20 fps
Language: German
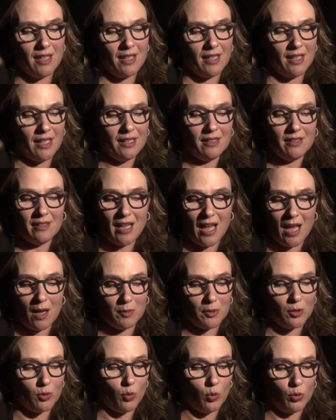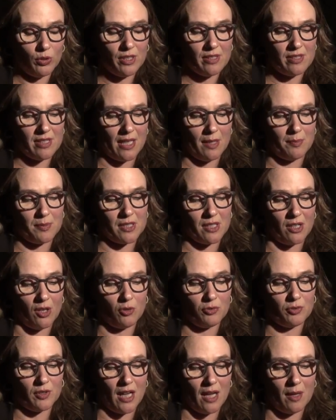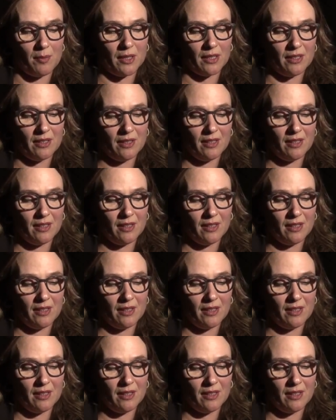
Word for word: Hingabe ohne Selbstaufgabe,